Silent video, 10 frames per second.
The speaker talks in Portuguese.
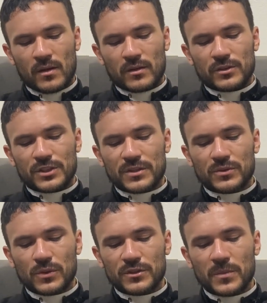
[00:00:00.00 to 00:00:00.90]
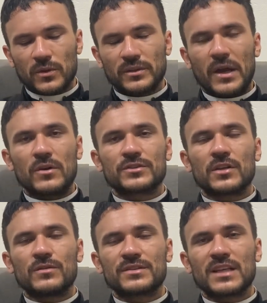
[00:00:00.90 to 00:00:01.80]
Jesus, meu Deus,
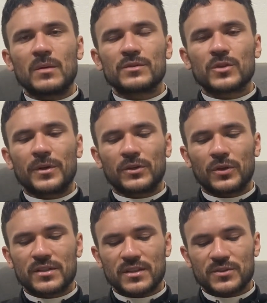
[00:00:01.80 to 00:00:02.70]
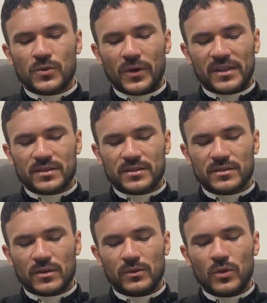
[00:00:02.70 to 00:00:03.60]
eu vos amo sobre todas as
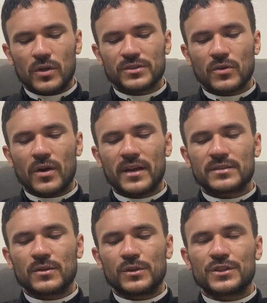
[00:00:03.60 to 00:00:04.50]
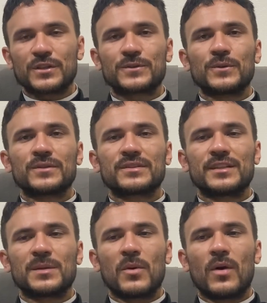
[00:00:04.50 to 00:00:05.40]
coisas. Doce coração de Jesus,
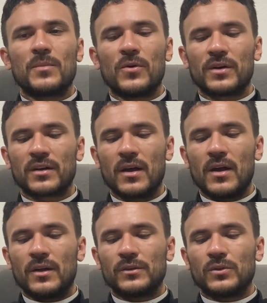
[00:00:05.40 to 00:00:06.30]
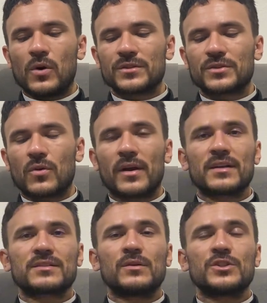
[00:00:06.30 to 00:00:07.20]
sede meu amor. Doce
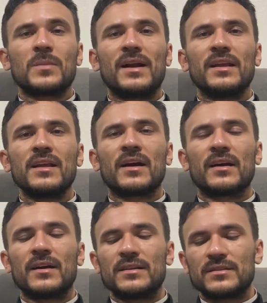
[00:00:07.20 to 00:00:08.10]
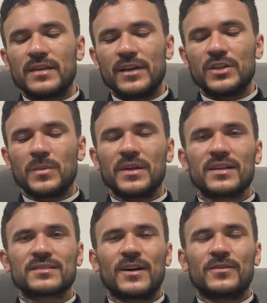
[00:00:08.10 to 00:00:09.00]
coração de Maria, sede
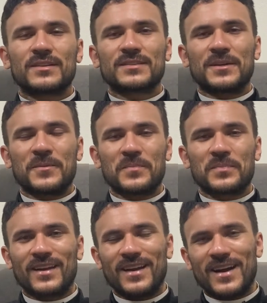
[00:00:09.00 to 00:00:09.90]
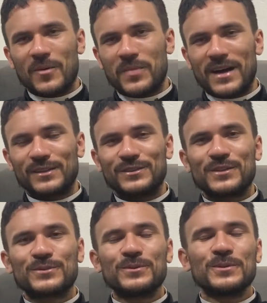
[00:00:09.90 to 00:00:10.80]
minha salvação. A paz de
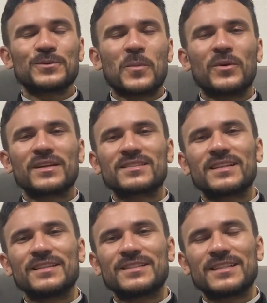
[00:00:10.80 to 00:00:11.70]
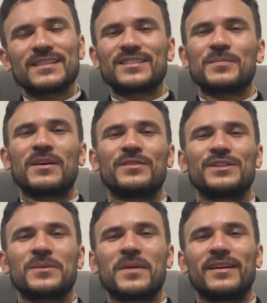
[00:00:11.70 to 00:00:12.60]
Jesus, o amor da Santíssima
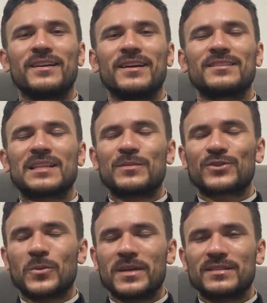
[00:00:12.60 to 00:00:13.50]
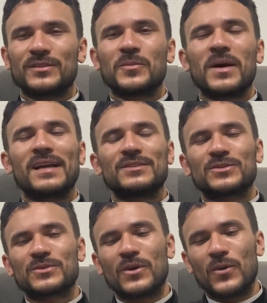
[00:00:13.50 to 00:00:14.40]
Virgem Maria. Estamos começando
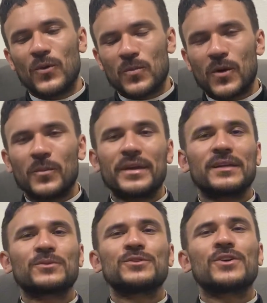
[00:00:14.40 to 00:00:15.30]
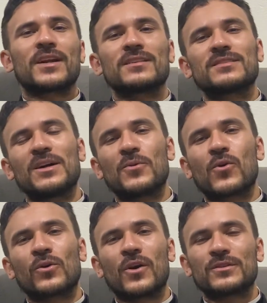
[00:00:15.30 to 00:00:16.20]
mais um momento de oração
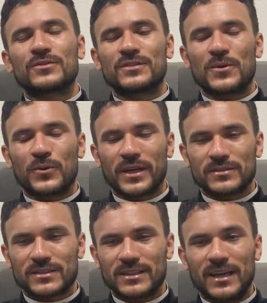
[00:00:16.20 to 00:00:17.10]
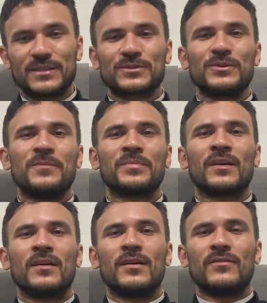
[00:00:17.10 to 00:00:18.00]
com nosso Senhor Jesus Cristo.
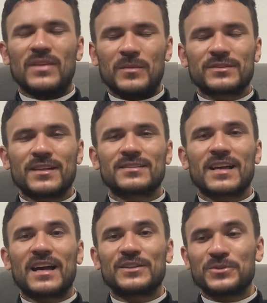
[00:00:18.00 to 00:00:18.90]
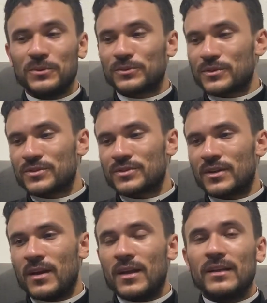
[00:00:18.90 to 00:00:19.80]
Vamos rezar juntos?
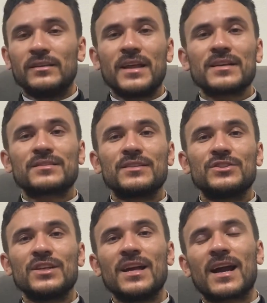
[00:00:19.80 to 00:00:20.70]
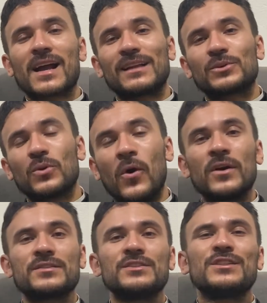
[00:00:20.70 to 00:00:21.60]
nesse dia
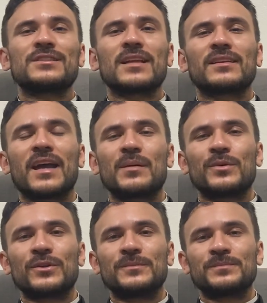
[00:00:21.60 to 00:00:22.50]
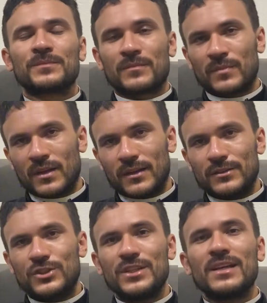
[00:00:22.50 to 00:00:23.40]
14 de setembro,
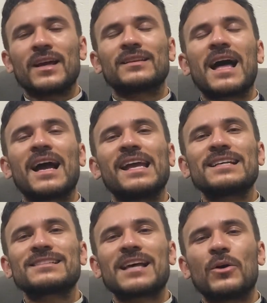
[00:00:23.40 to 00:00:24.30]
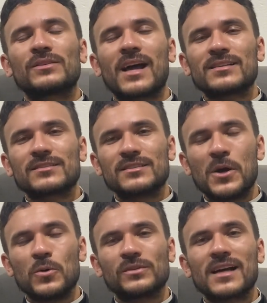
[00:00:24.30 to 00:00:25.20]
dia da
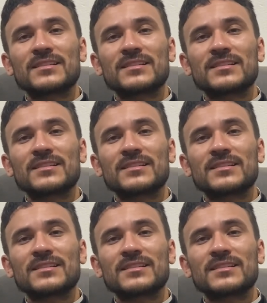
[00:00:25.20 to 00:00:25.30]
exaltação da